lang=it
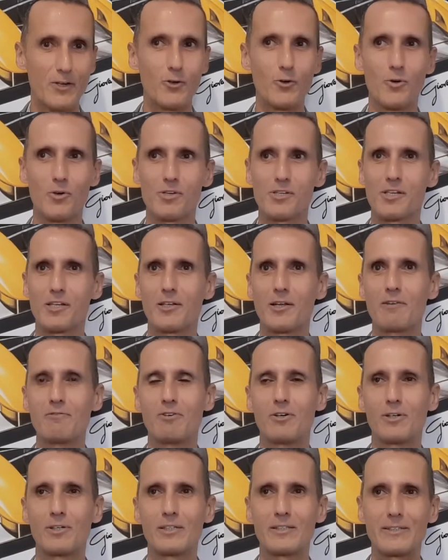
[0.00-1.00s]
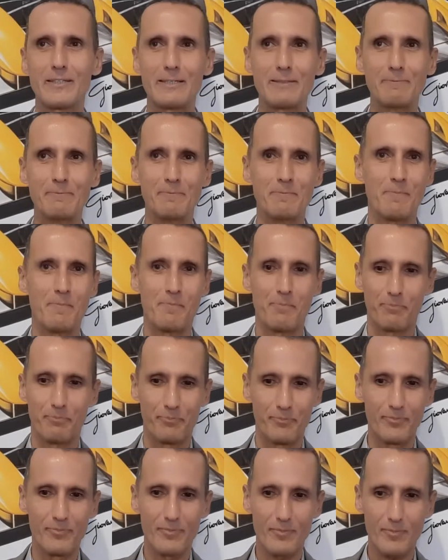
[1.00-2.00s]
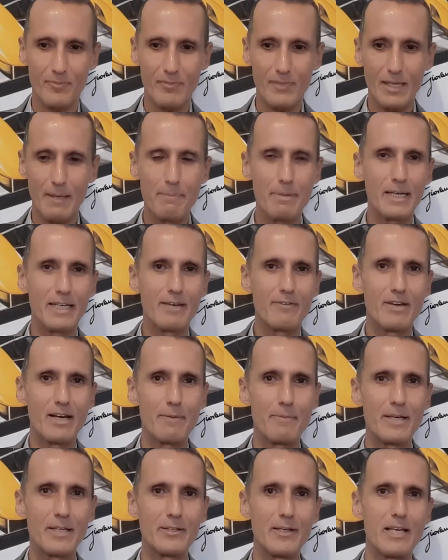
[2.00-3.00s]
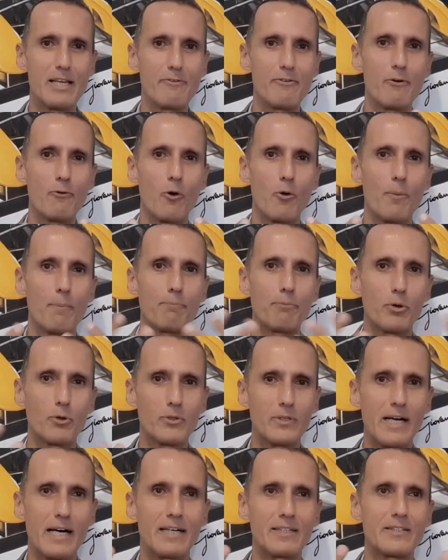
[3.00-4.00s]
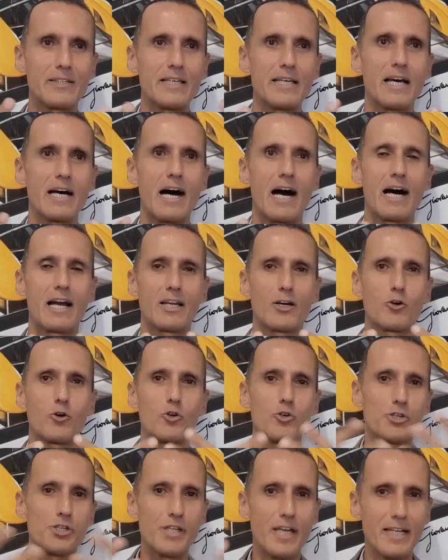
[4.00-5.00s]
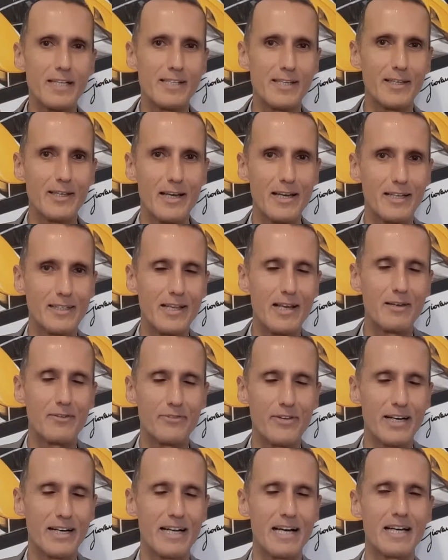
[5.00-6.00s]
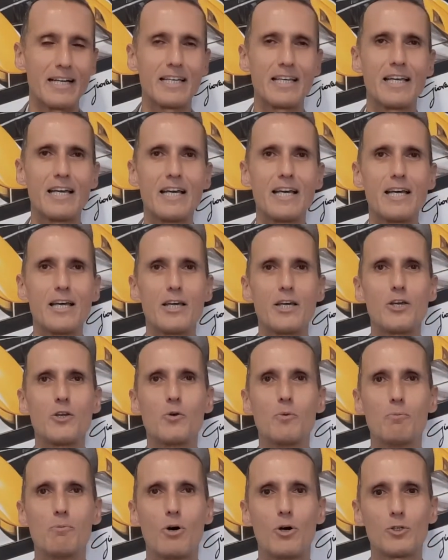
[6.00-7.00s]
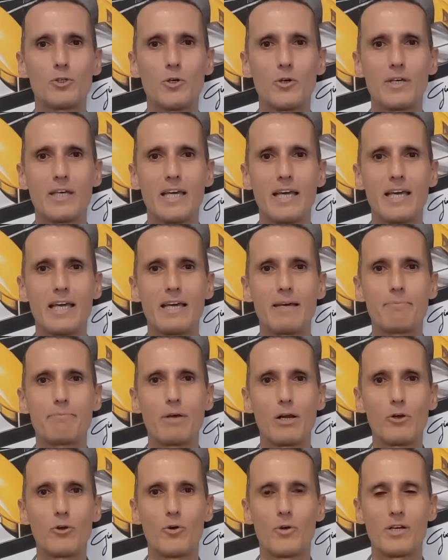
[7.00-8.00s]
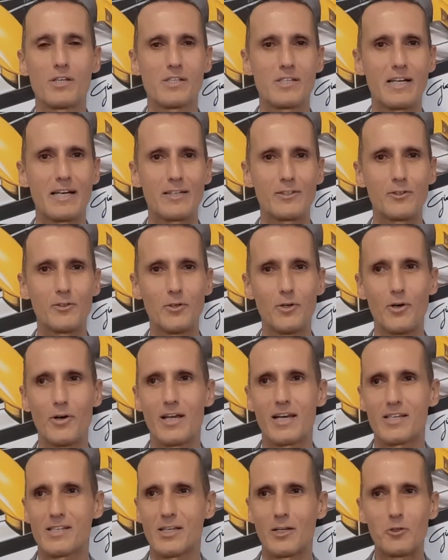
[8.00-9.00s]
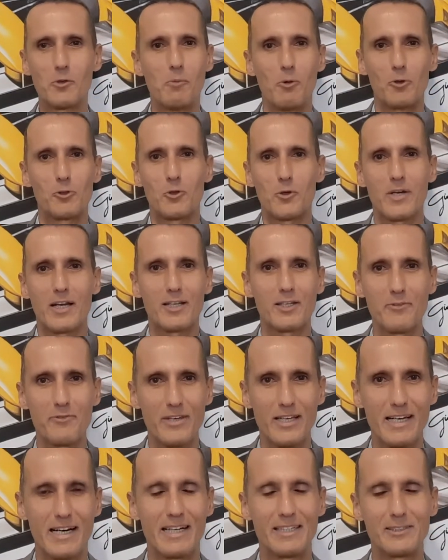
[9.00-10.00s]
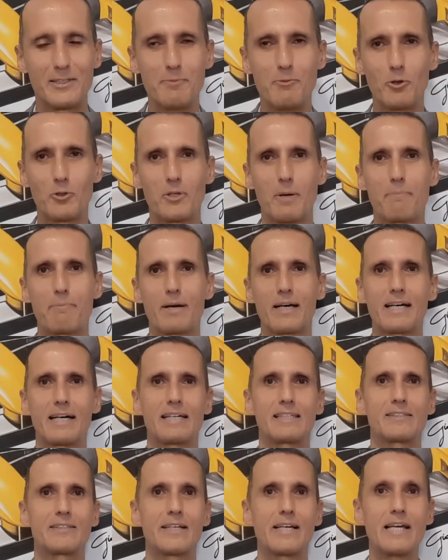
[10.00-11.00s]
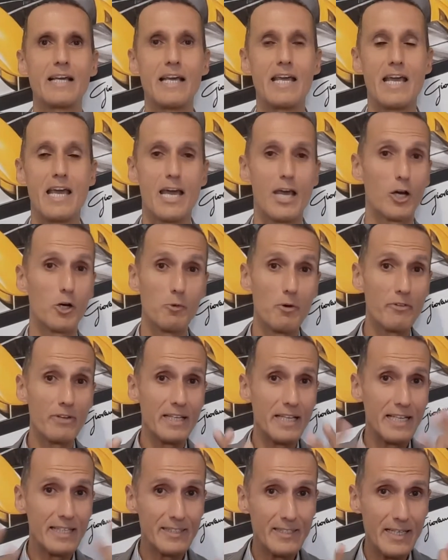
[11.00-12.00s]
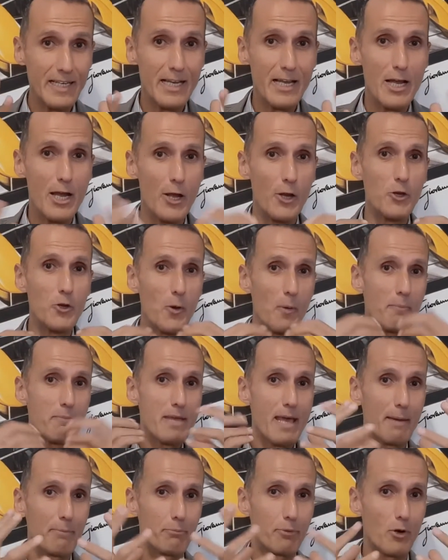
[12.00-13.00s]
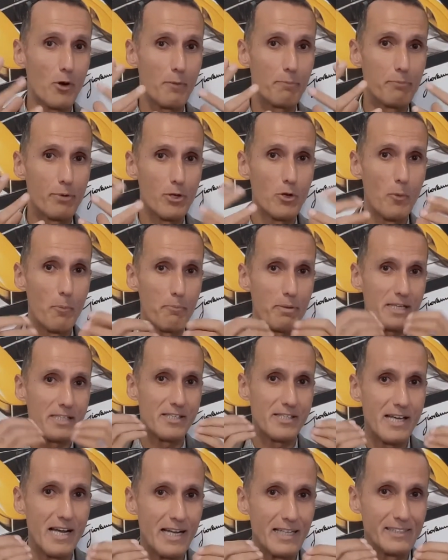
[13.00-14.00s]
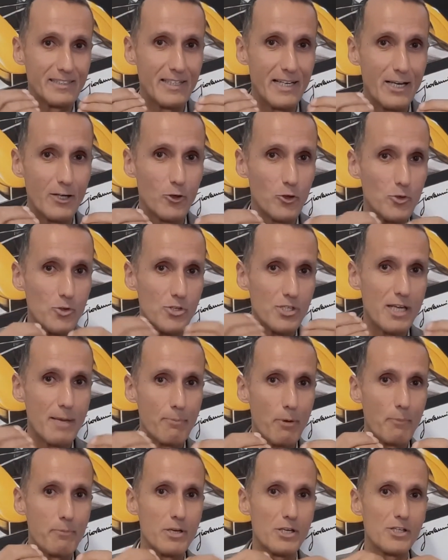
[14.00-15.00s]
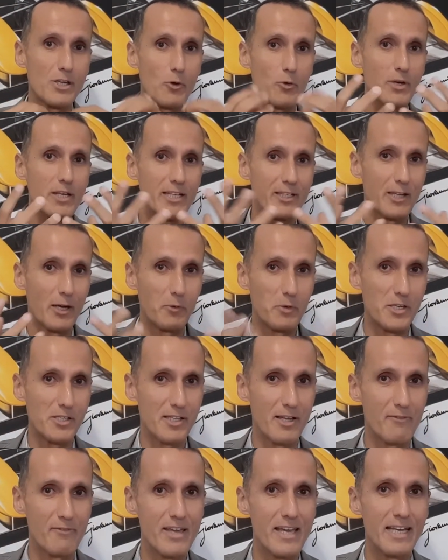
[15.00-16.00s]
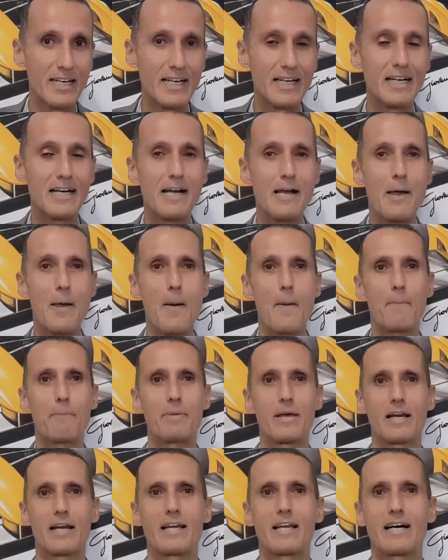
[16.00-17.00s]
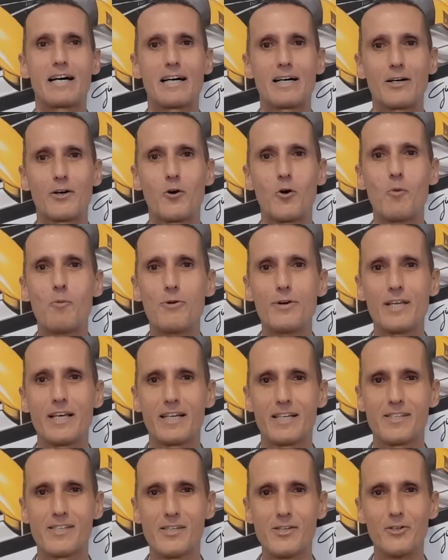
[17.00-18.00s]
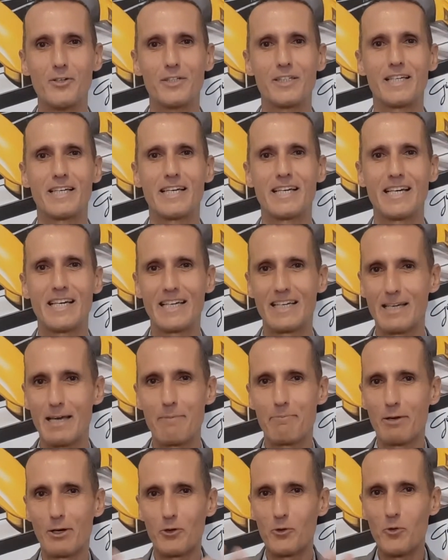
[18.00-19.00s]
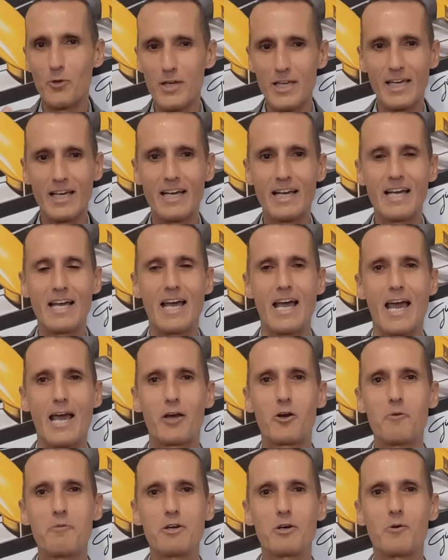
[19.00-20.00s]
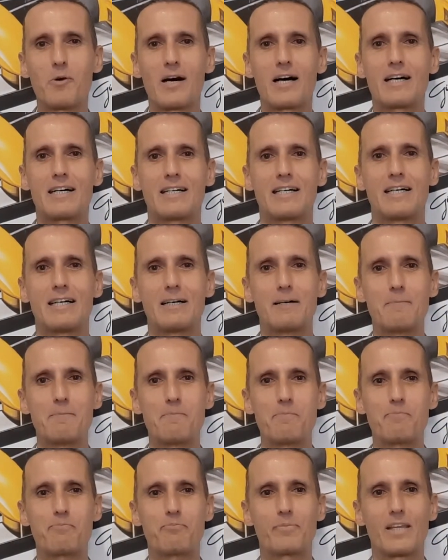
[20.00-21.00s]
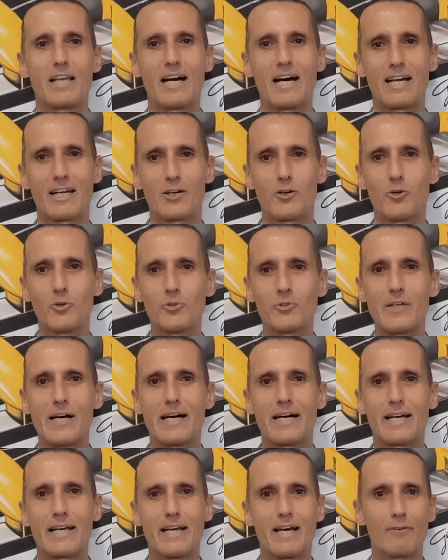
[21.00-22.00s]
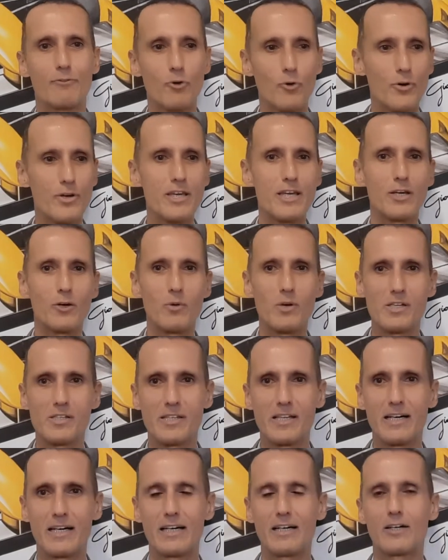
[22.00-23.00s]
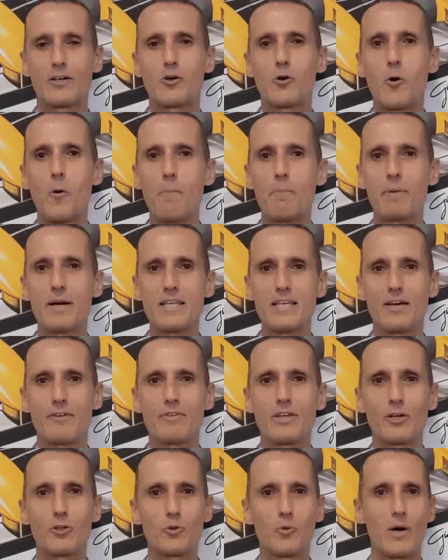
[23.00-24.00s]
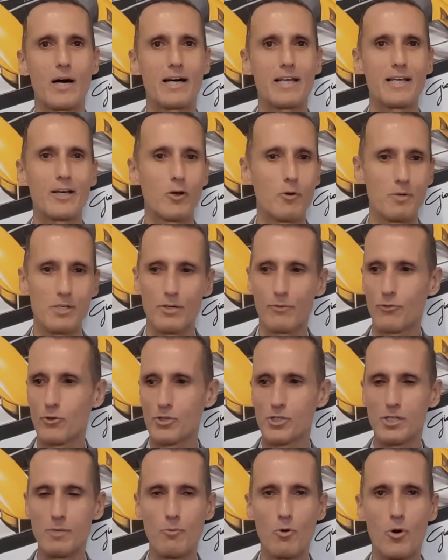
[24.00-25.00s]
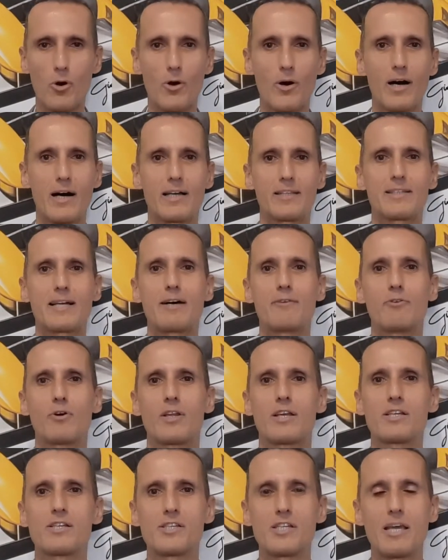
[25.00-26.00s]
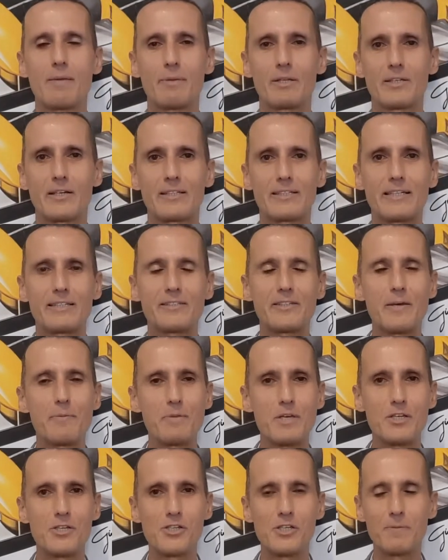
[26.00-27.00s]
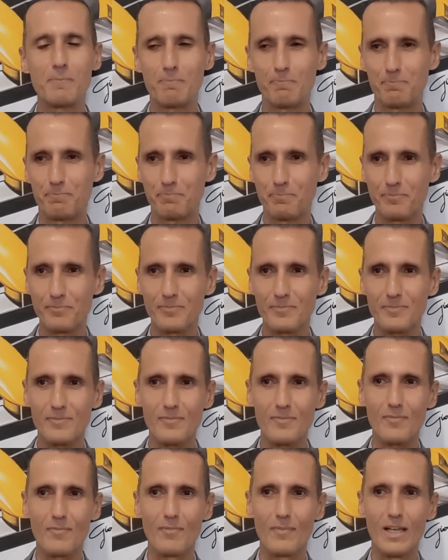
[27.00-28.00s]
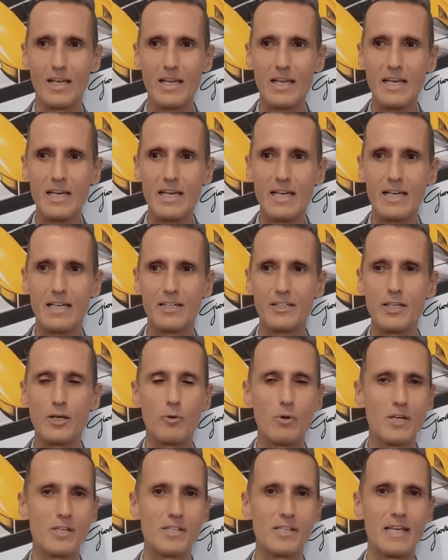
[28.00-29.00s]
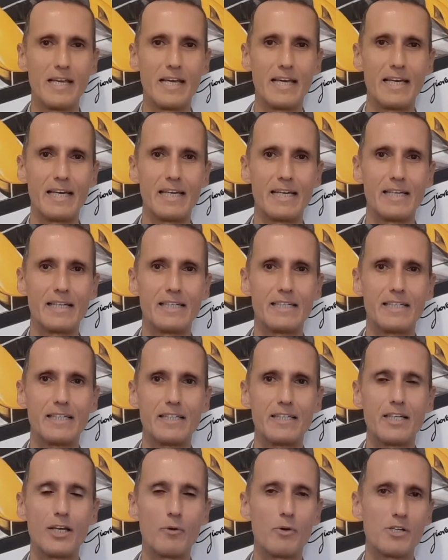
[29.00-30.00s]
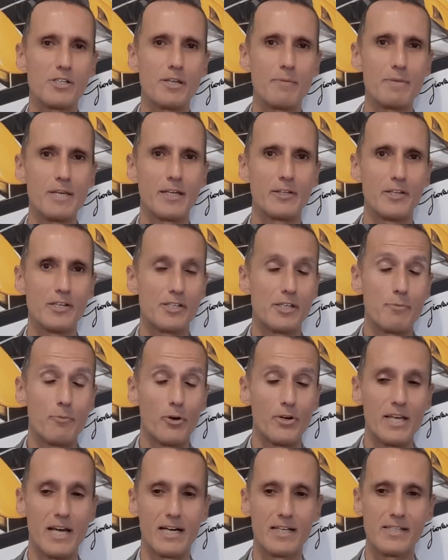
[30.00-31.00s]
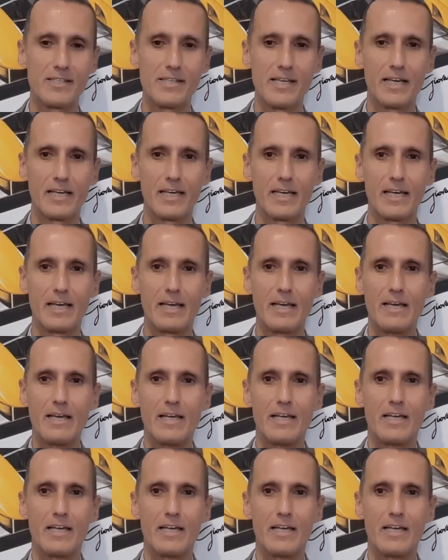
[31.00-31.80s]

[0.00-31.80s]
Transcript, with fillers: corse talvolta perché veramente li avevo portati alla conoscenza della, della Ferrari in un modo che per loro stato, era stato molto gratificante, molto appagante. E come vedete non mi è proprio passata, ecco, non si è proprio esaurita questa vena per la comunicazione e per cui eccomi qua a a raccontare a voi in questa compagnia virtuale, come se fossimo a tavola insieme tra tanti amici, di queste, di queste mie testimonianze che,